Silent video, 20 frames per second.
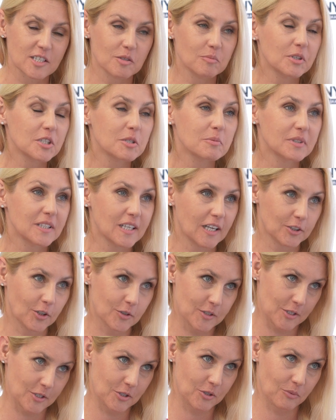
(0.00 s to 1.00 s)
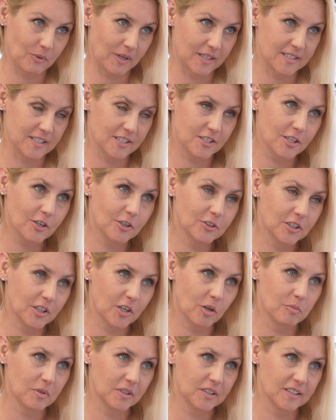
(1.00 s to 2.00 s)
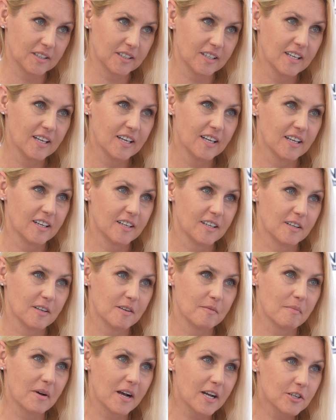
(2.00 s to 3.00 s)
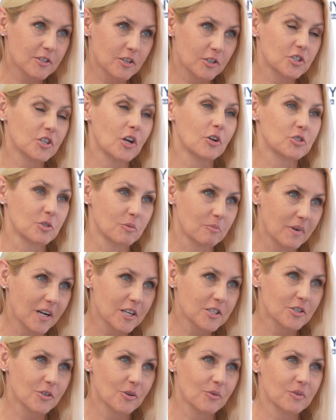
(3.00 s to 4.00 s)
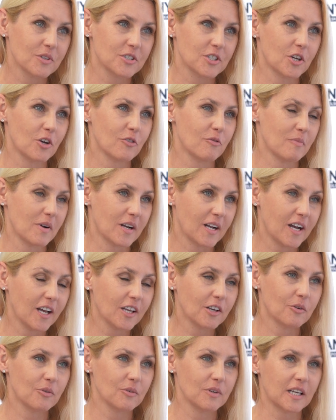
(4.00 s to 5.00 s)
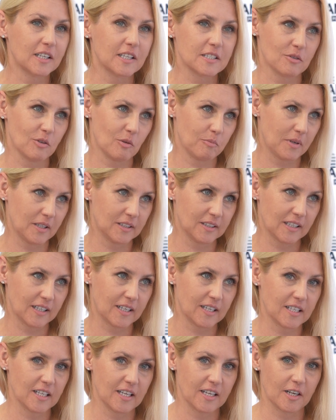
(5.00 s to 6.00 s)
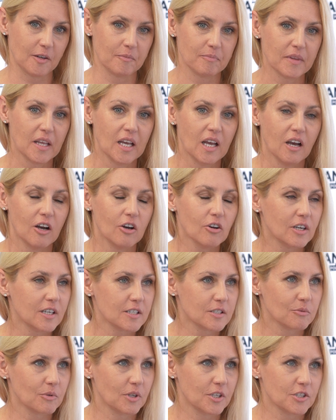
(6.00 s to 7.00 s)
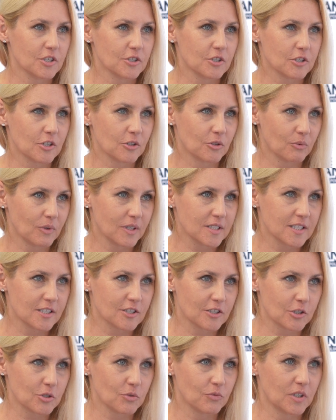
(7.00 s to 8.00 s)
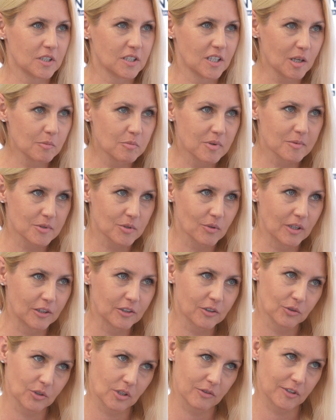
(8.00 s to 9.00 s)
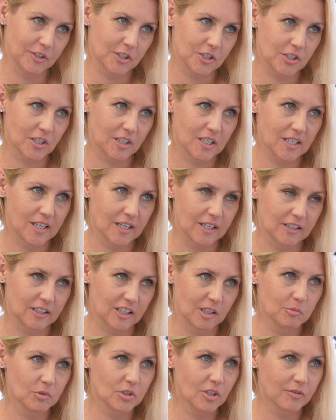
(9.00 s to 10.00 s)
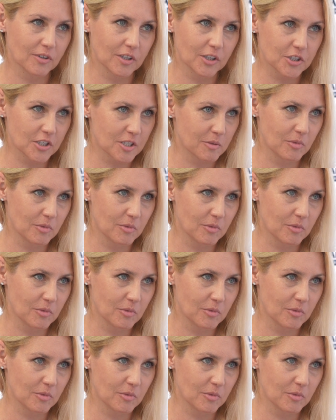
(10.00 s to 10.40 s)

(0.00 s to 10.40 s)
Zrobiliśmy diagnozę sytuacji, czego te kobiety kobiety e, znaczy, o czym marzą, czego wymagają, jakie są ich plany na karierę. Okazuje się, że sytuacja z czasów, kiedy ja byłam studentką 20 kilka lat temu, niewiele się